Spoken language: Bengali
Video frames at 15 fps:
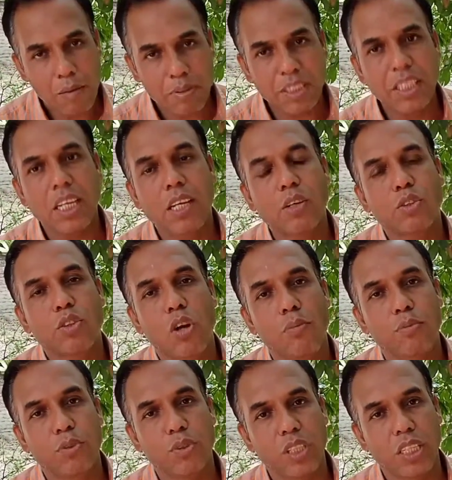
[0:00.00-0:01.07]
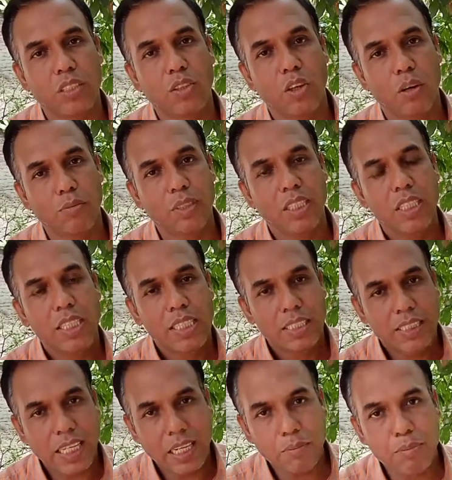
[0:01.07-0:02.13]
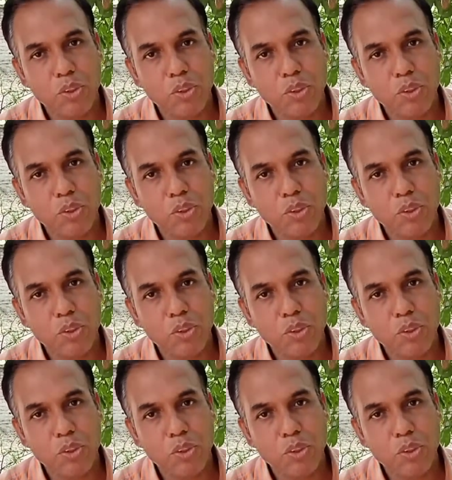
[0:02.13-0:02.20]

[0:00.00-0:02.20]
আমাদেরকেও স্বপ্ন দেখতে হবে যারা